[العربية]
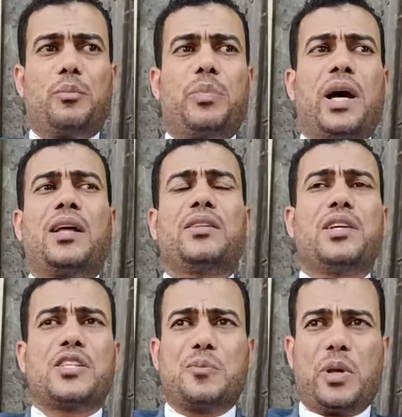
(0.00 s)
بعد
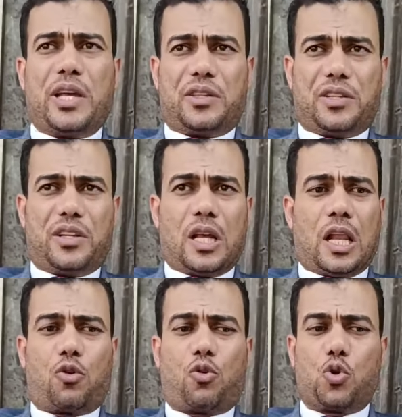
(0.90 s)
إثبات
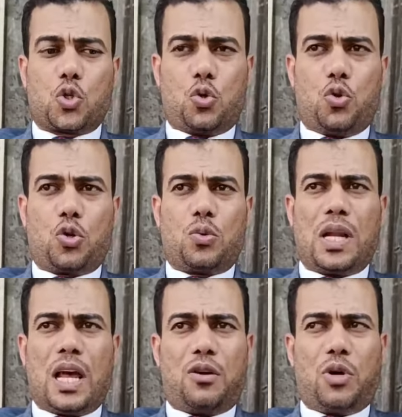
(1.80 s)
القصور
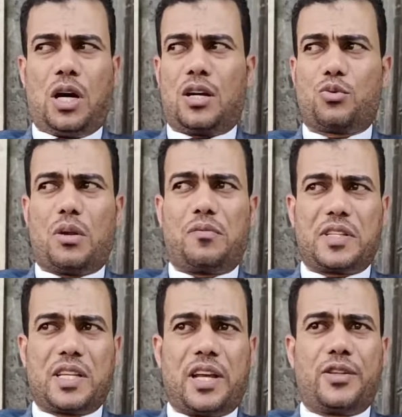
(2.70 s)
والعوار
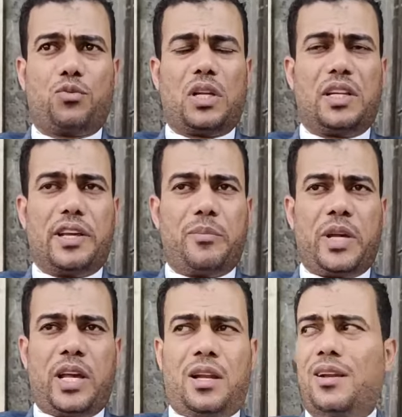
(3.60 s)
والفساد
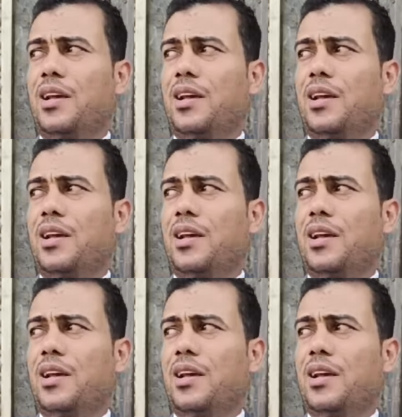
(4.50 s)
والإهمال